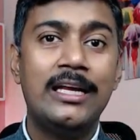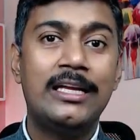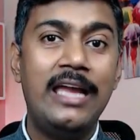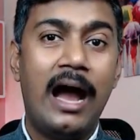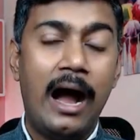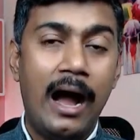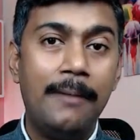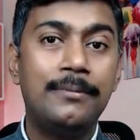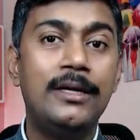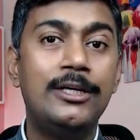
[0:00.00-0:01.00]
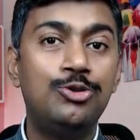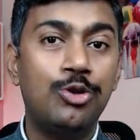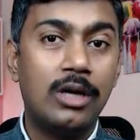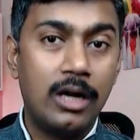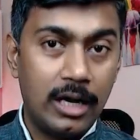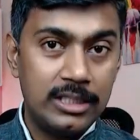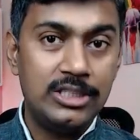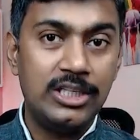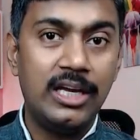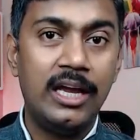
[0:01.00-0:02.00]
कि आपके जो
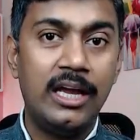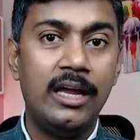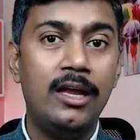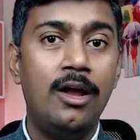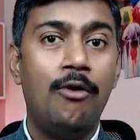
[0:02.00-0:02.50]
खर्चे हैं